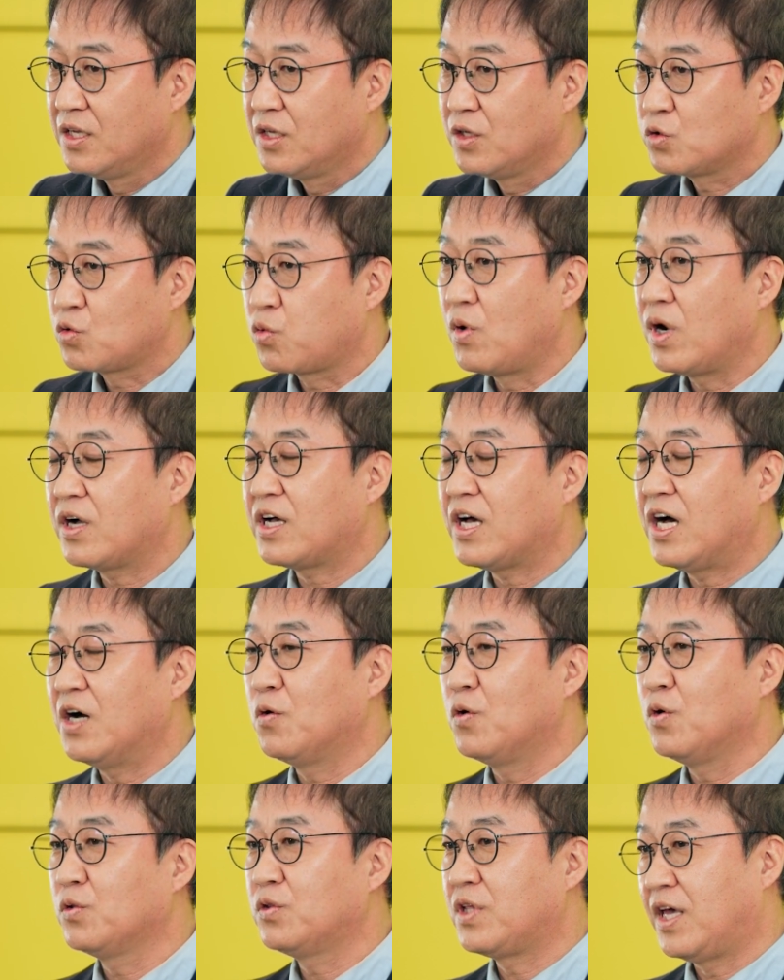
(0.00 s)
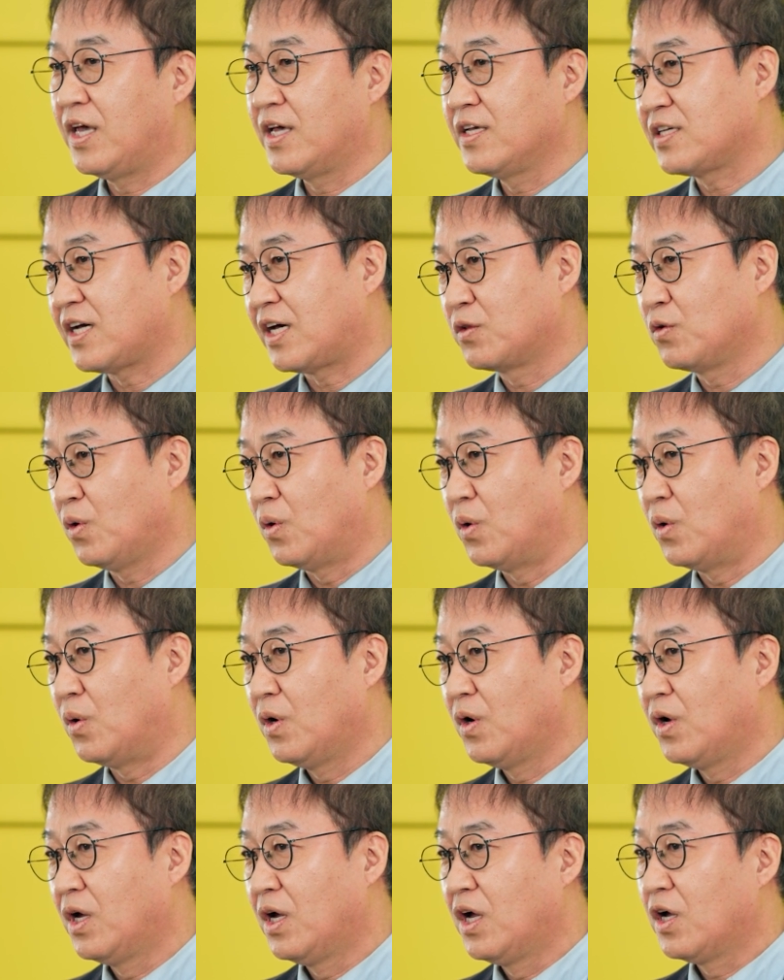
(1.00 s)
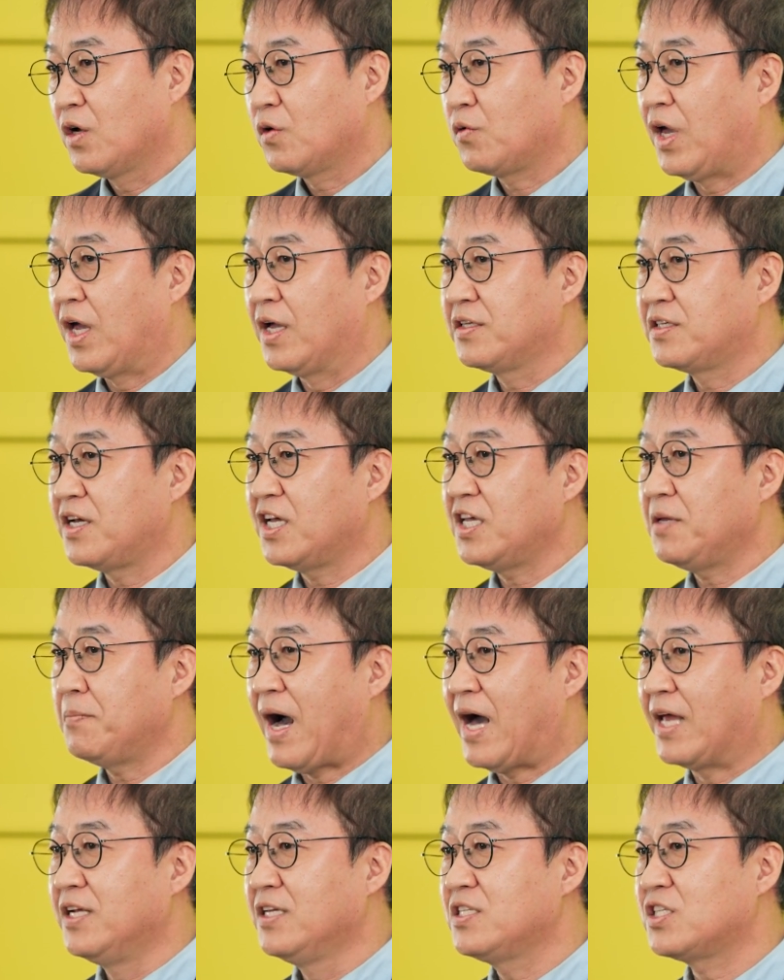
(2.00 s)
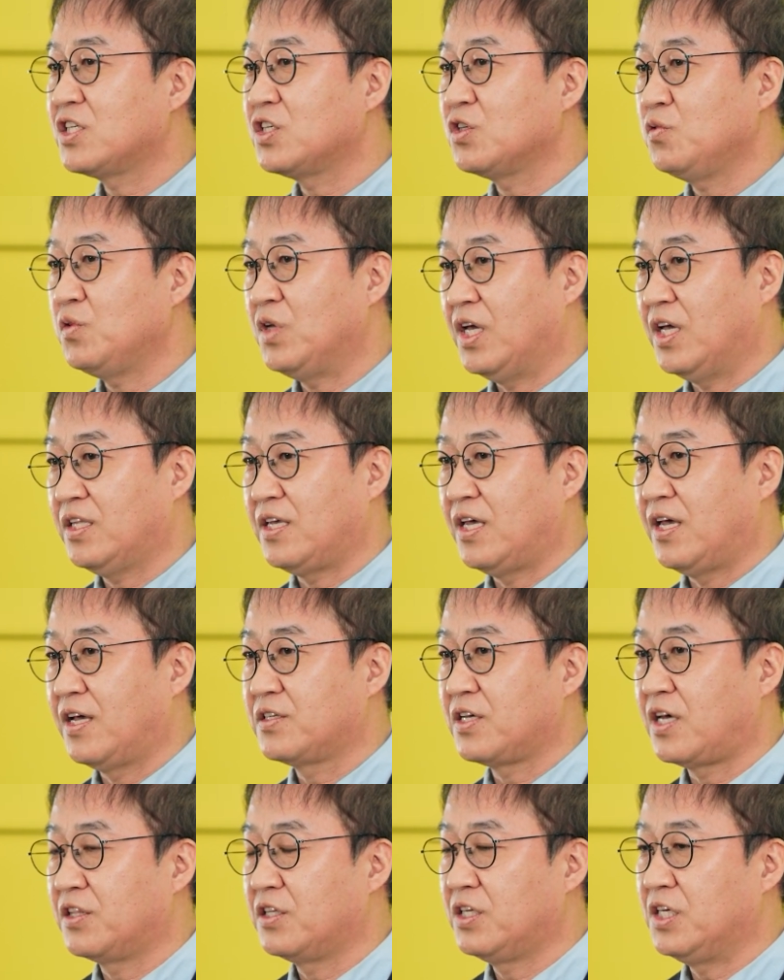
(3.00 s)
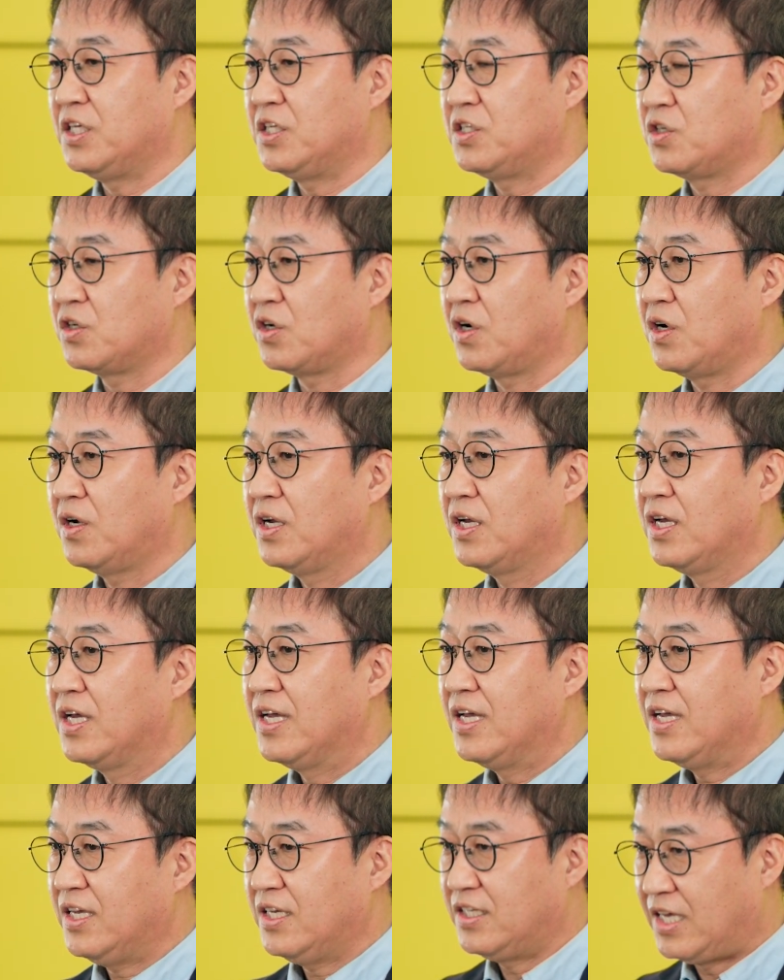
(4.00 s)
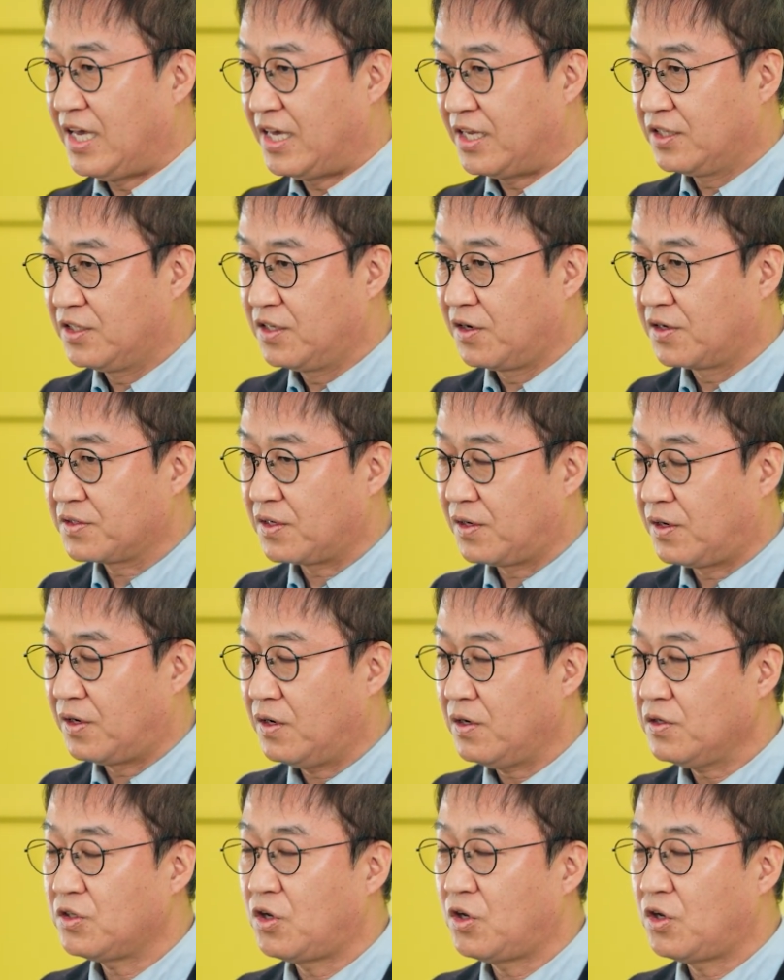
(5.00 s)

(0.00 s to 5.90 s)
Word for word: 종합 광고 대행사도 굉장히 많은 층위의 대행사들이 있죠. 예를 들어서